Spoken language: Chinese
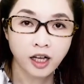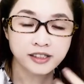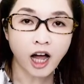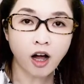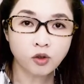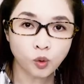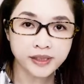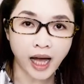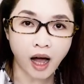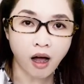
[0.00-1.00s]
到多
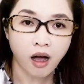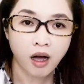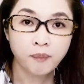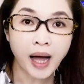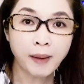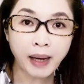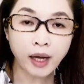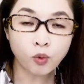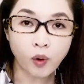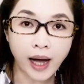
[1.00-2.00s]

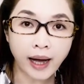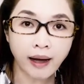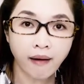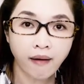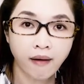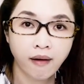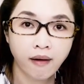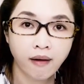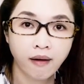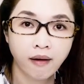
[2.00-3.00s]
少？850啊，
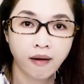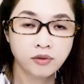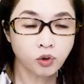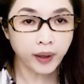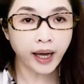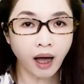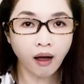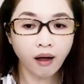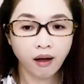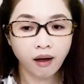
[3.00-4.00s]
对啊，